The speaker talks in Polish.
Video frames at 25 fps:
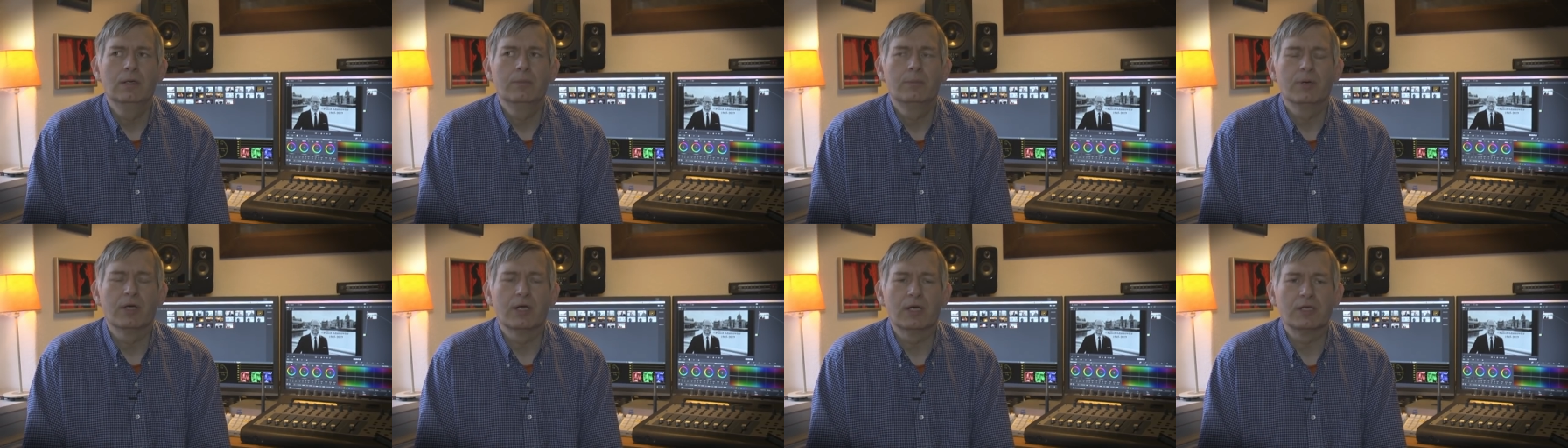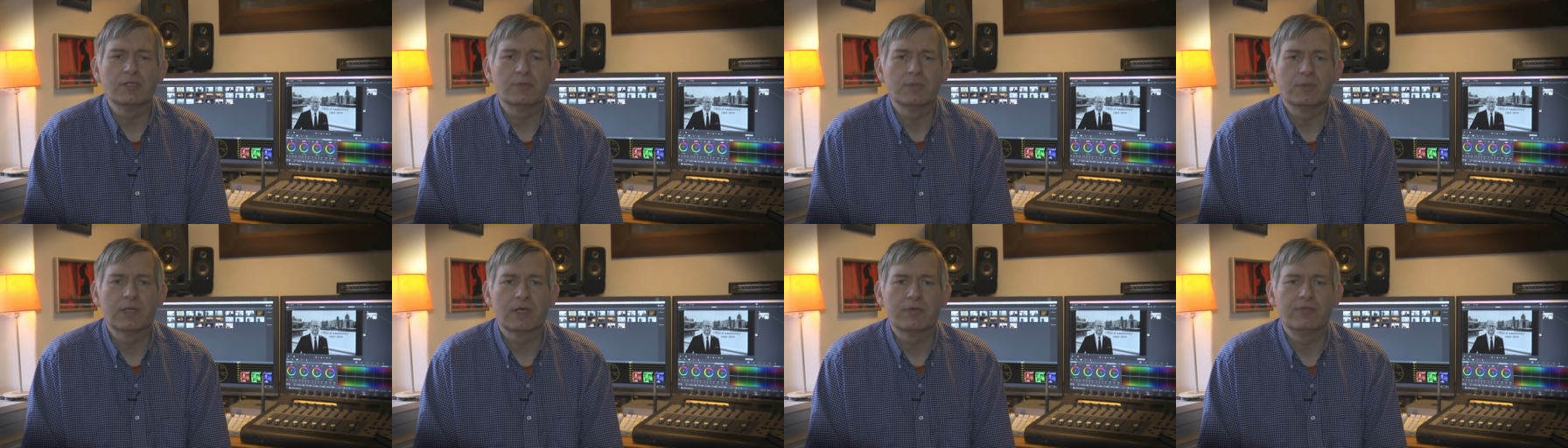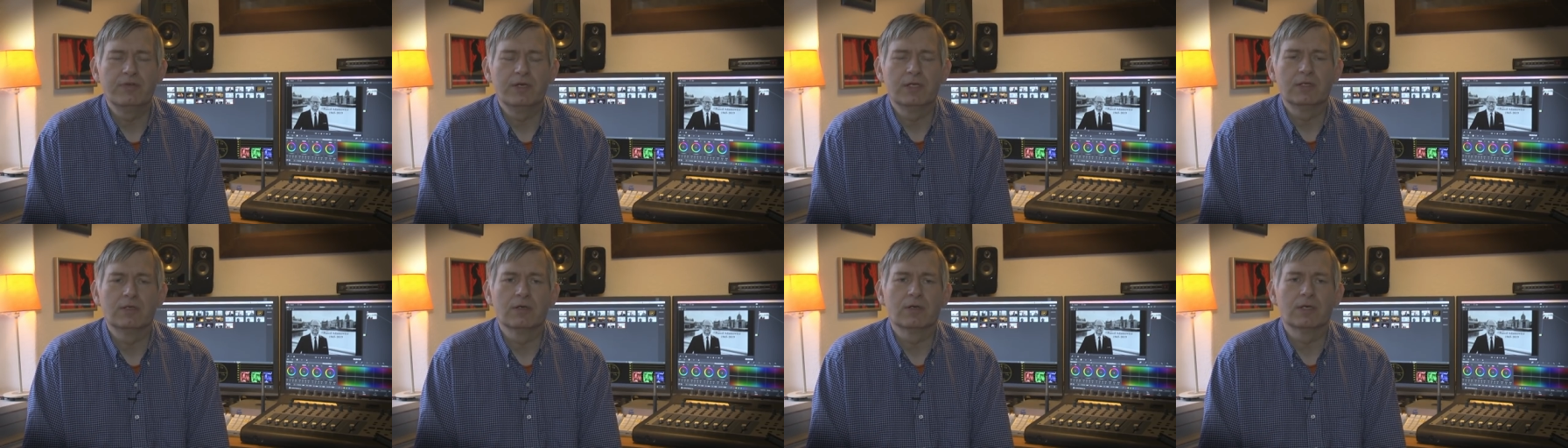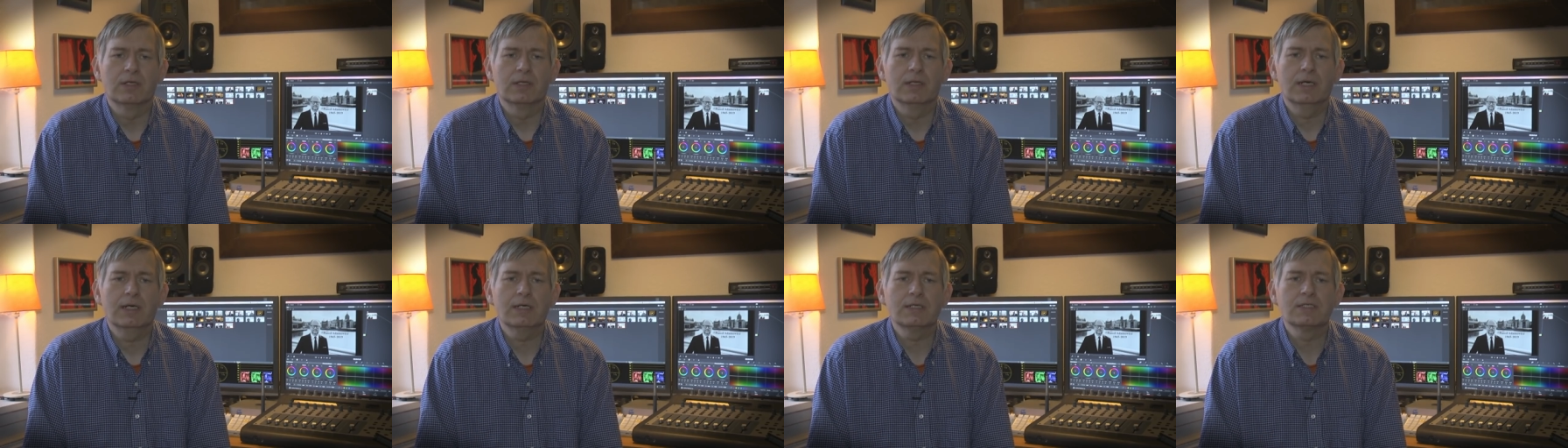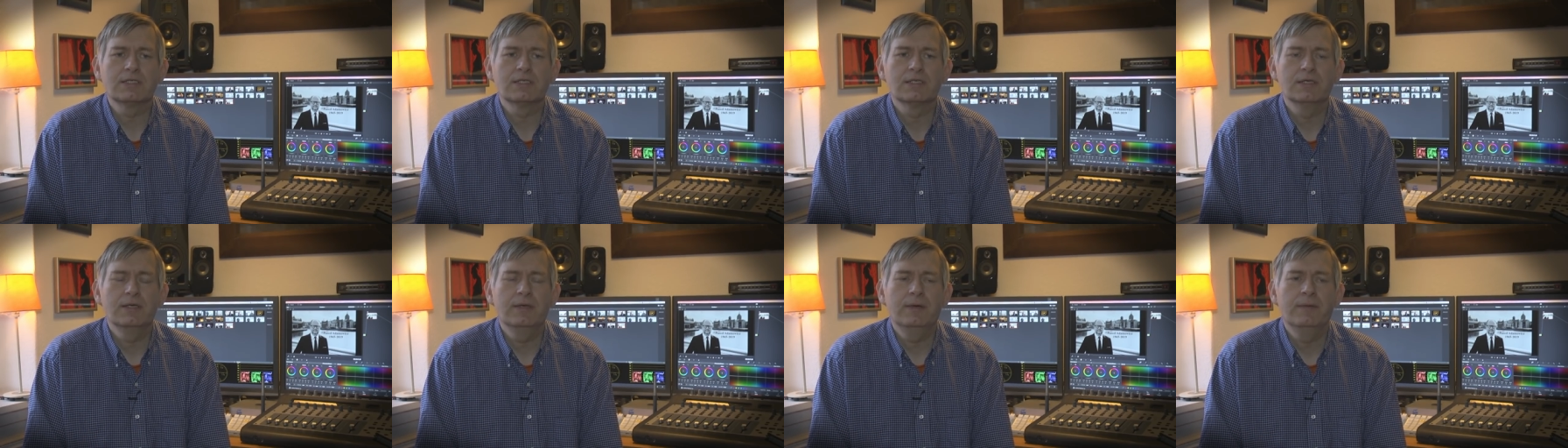pojechaliśmy na chwilę do
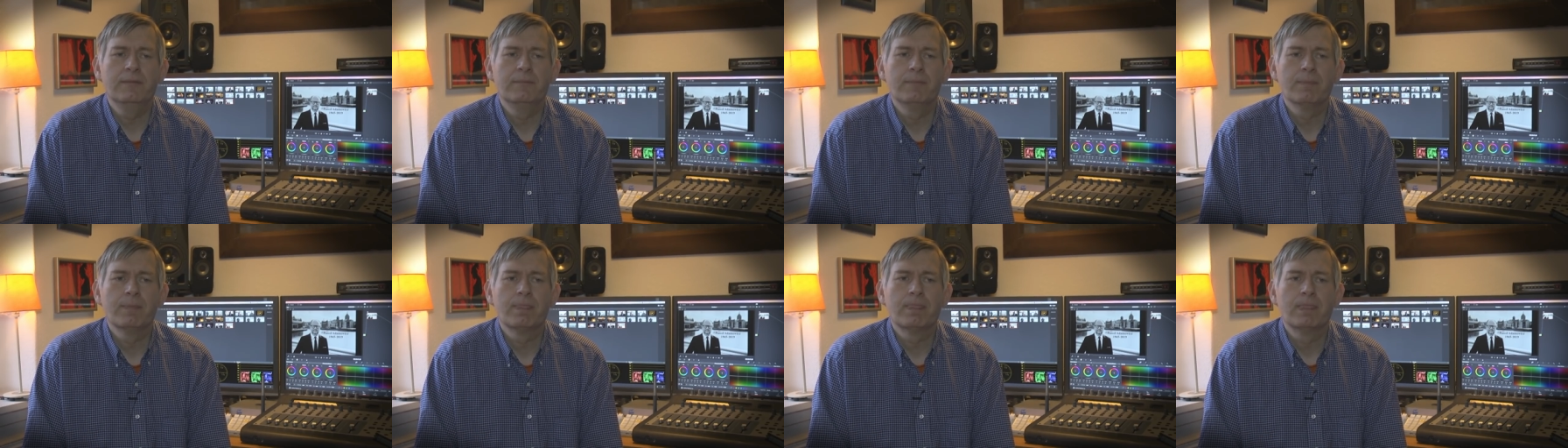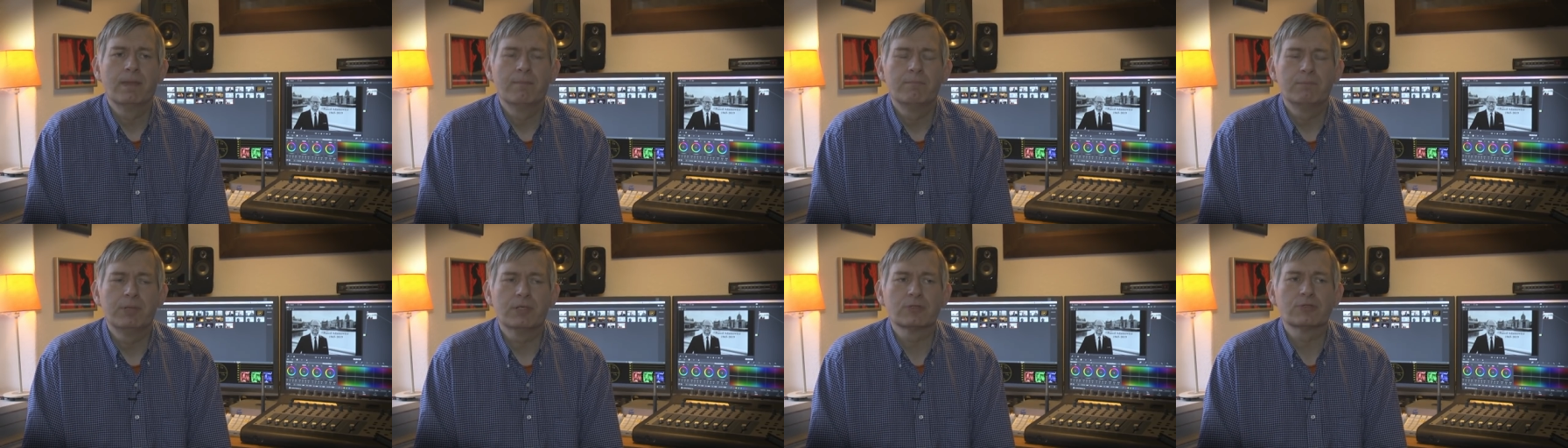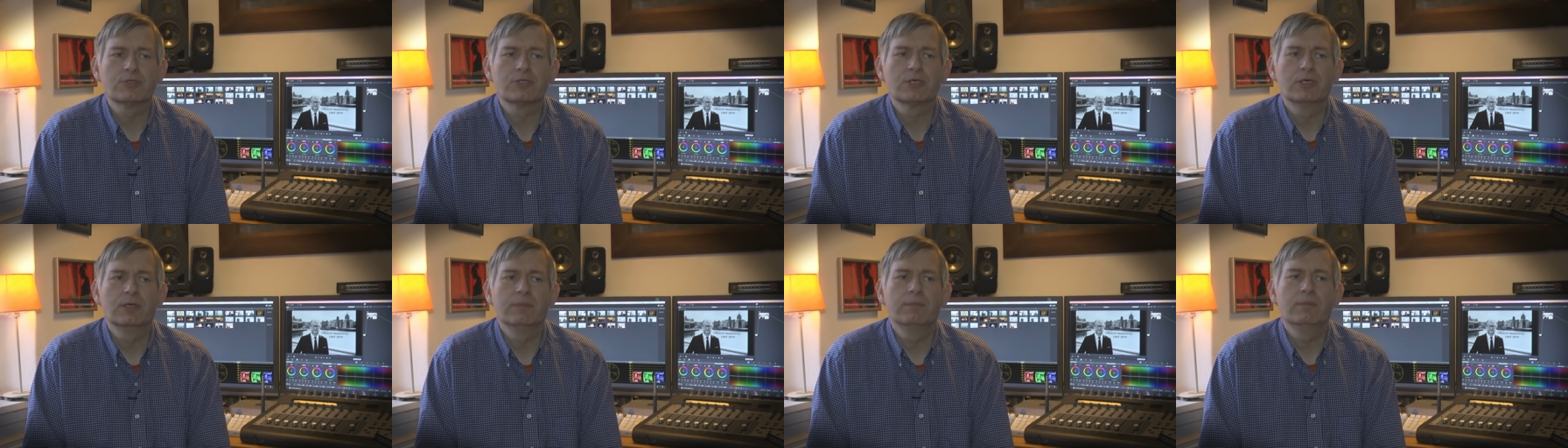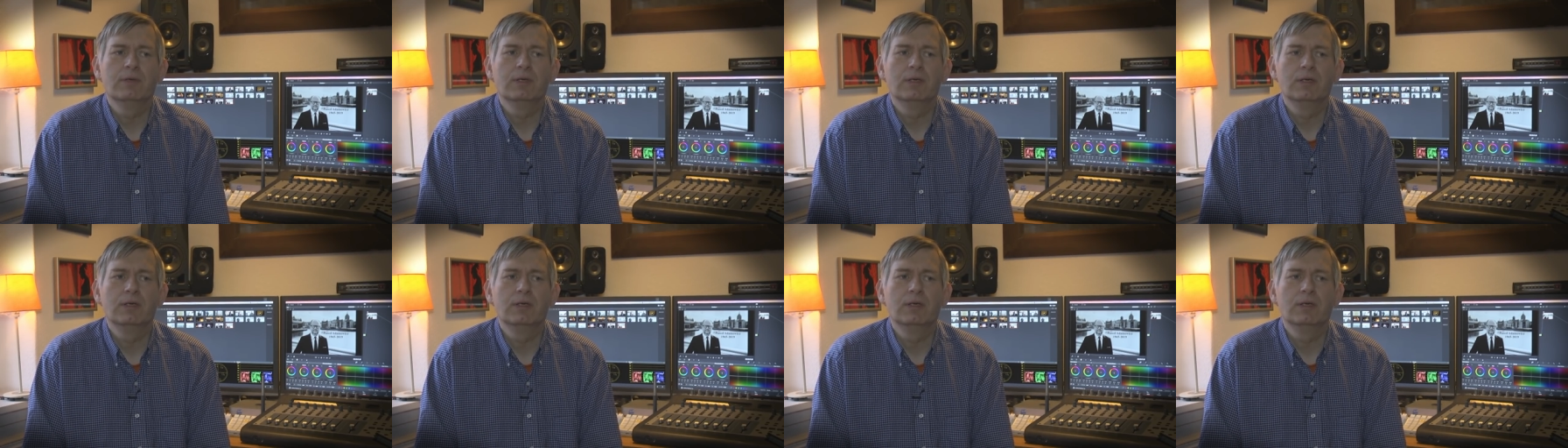redakcji, po czym